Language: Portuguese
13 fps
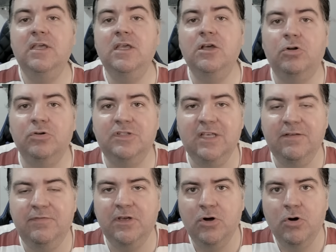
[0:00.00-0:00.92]

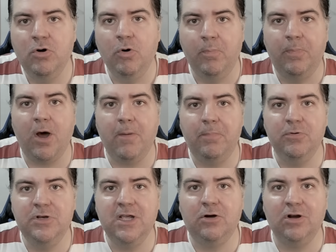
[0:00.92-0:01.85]
inclusive, o
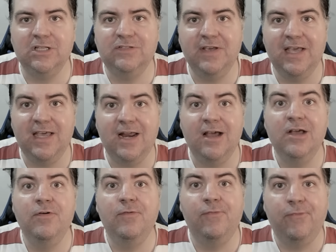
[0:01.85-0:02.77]
próprio Nicolas Ferreira,
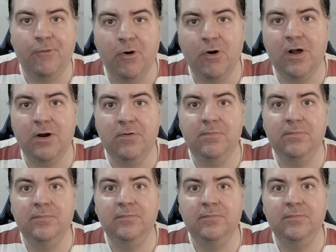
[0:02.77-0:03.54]
foram